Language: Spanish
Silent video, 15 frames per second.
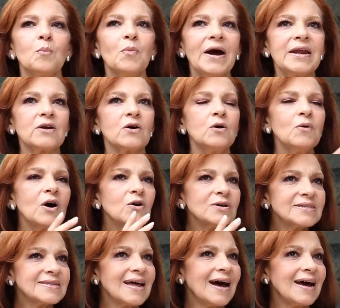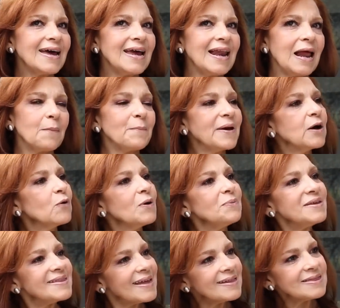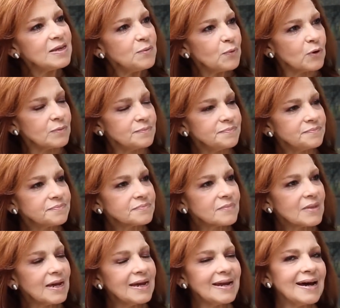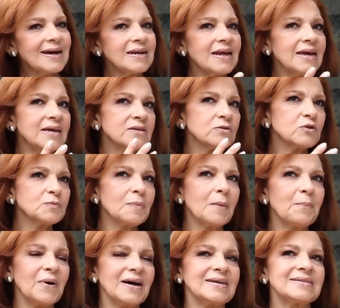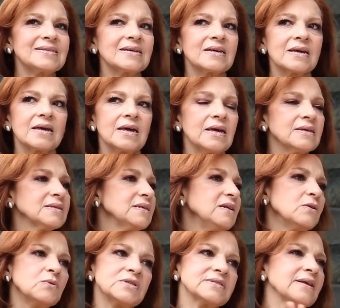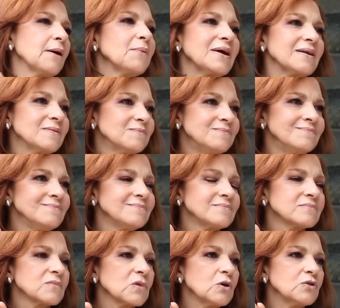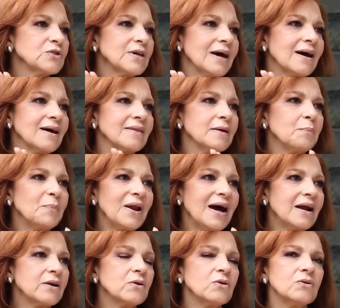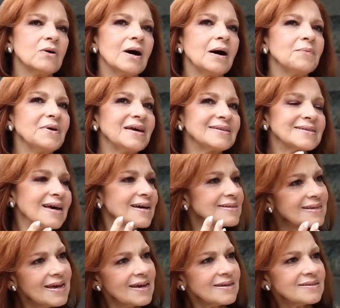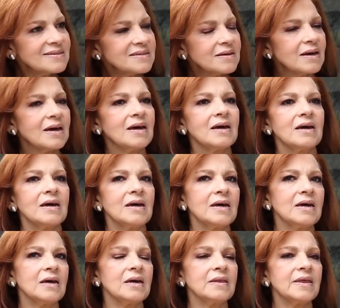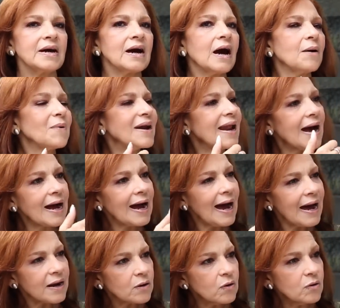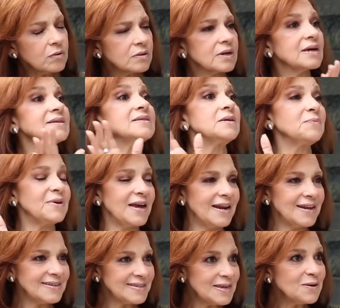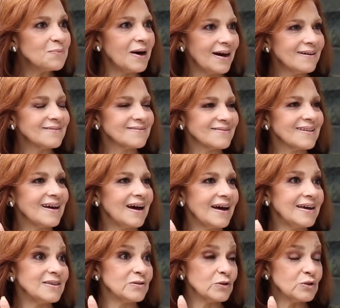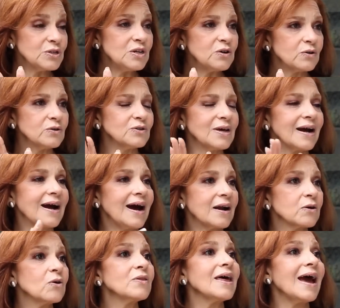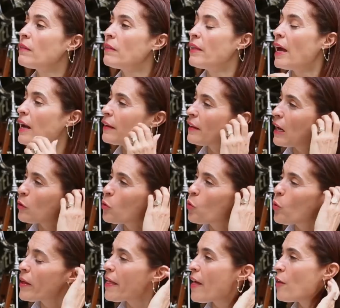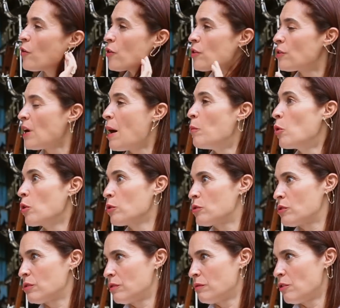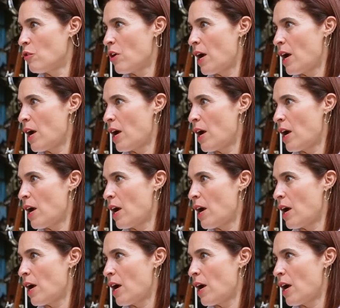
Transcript: Bueno, luego está el apego evitativo. Eran esos papás que sí no estaban. O sea, de plano había escasez, eh, dejaban a cargo, que si bien les iba a esos hijos, a cargo alguien que a lo mejor pudo haber sido